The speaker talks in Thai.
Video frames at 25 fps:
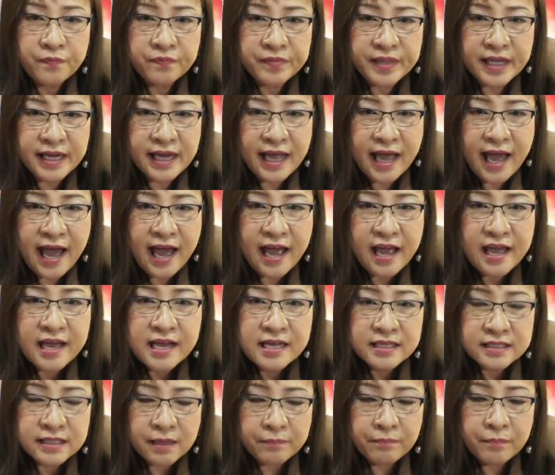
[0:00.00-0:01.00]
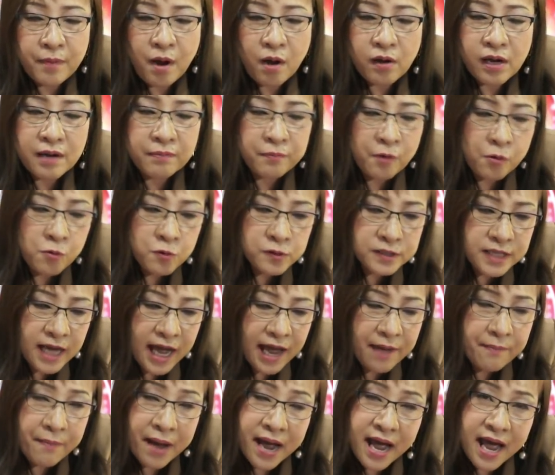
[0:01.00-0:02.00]
นะคะสำเหมาะกับผู้
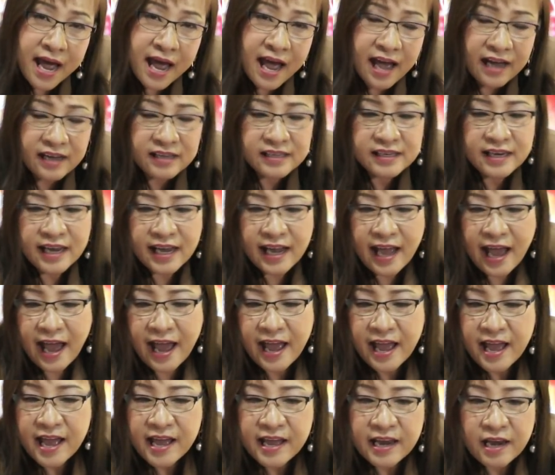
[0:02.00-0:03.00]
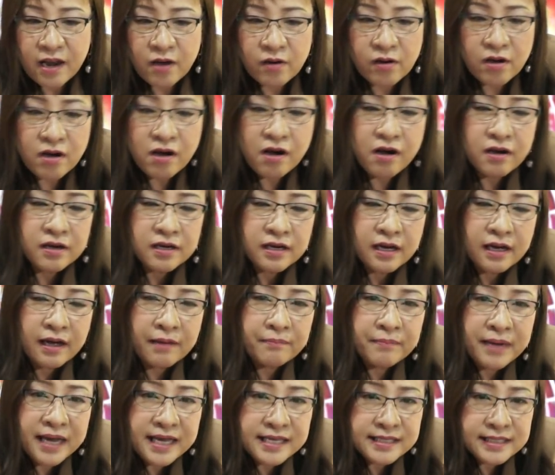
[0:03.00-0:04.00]
ชายมากนะคะ แล้วก็
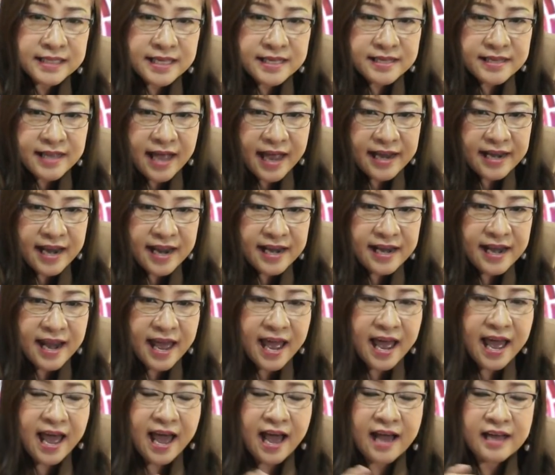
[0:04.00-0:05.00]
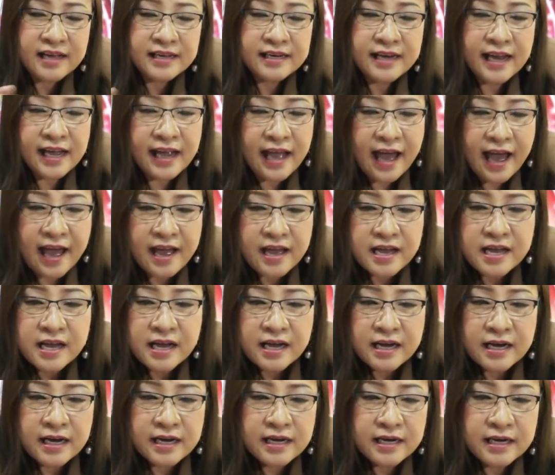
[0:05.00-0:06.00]
กำไรเส้นใหญ่ด้านหน้านะคะ
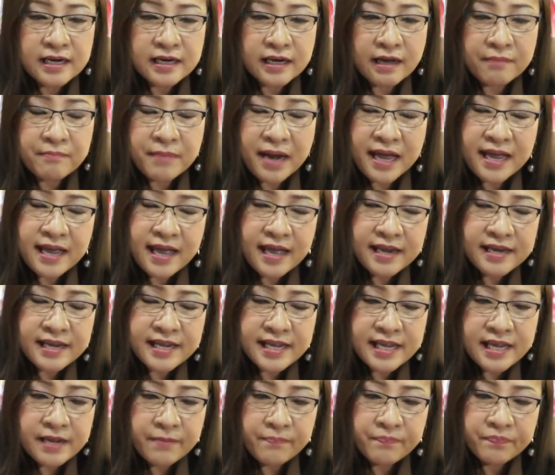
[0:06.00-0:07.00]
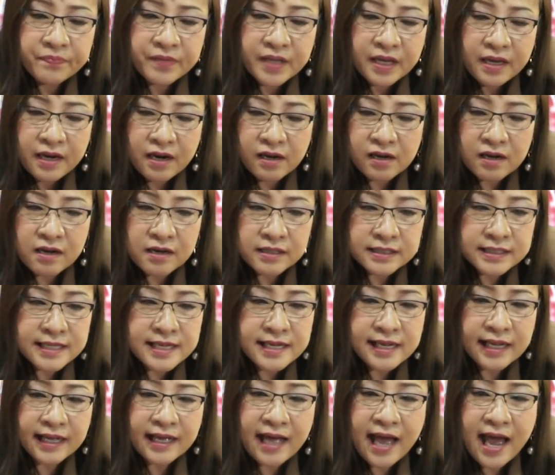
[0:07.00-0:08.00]
กำไรอันนี้แล้วก็
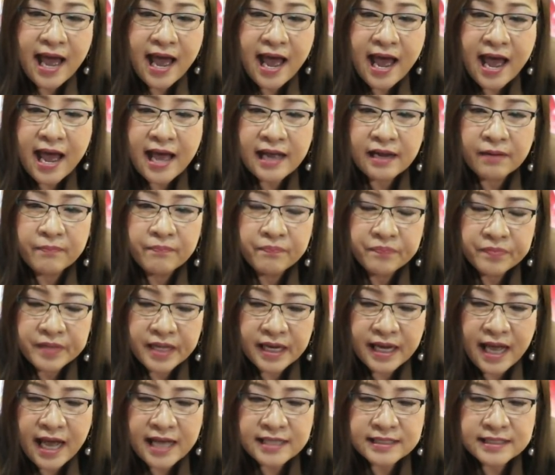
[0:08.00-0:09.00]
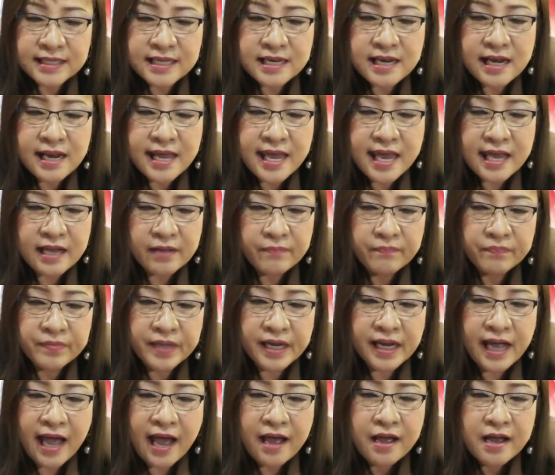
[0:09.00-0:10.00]
เส้นกลางนะคะ เส้นเล็ก
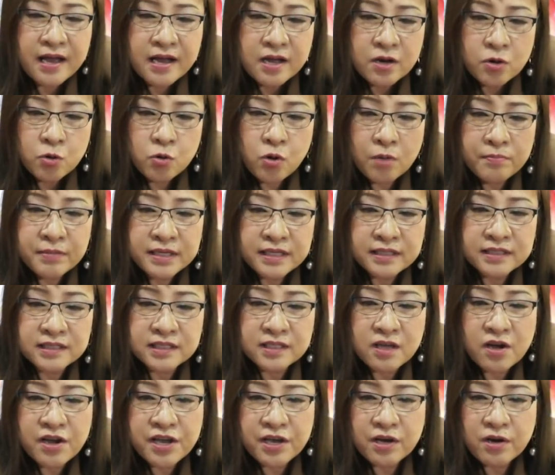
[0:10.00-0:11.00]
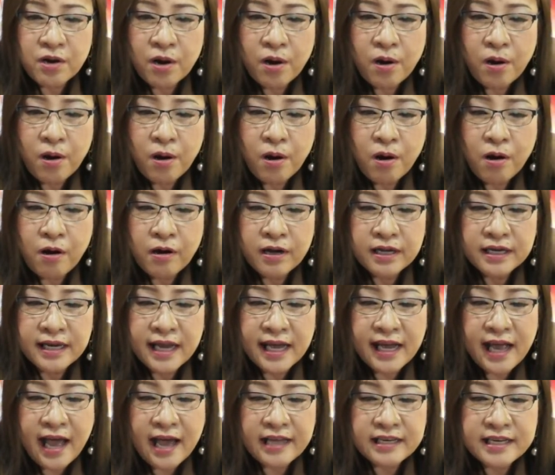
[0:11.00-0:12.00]
นะคะ รวมถึงสร้อยคอ
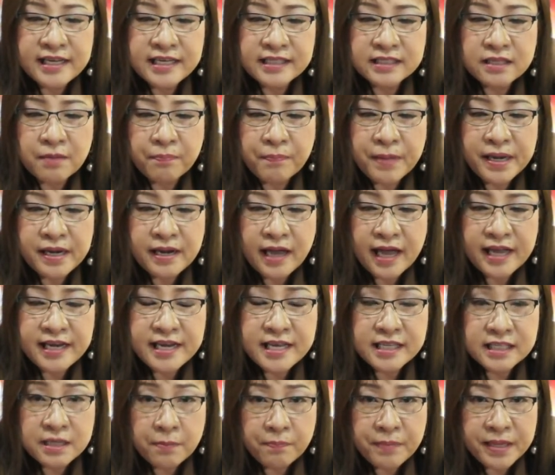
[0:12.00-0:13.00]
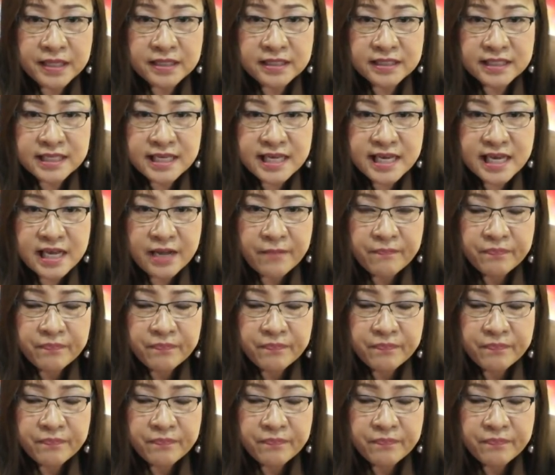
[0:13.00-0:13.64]
นะคะ ที่จะเป็นอันนี้จะเป็นจี้